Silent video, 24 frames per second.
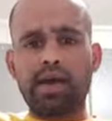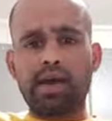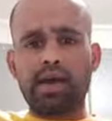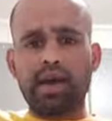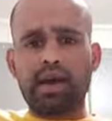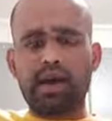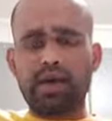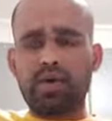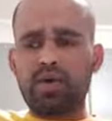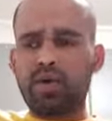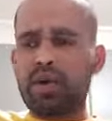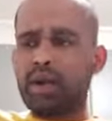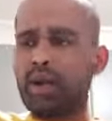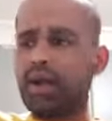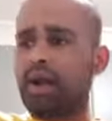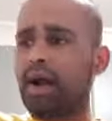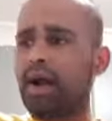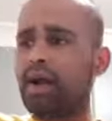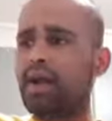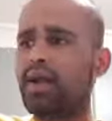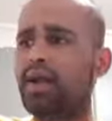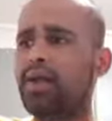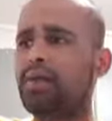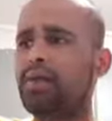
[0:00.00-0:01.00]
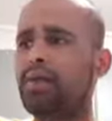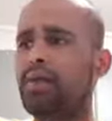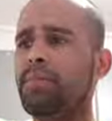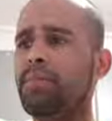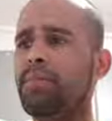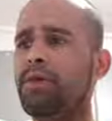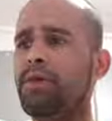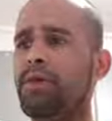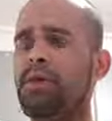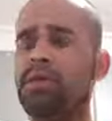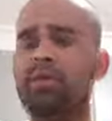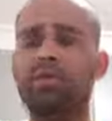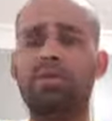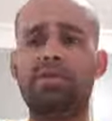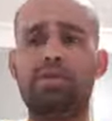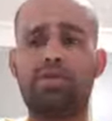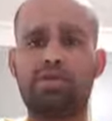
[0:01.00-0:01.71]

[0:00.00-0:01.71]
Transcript: இருக்கக்கூடிய அண்ணன் தம்பிகள்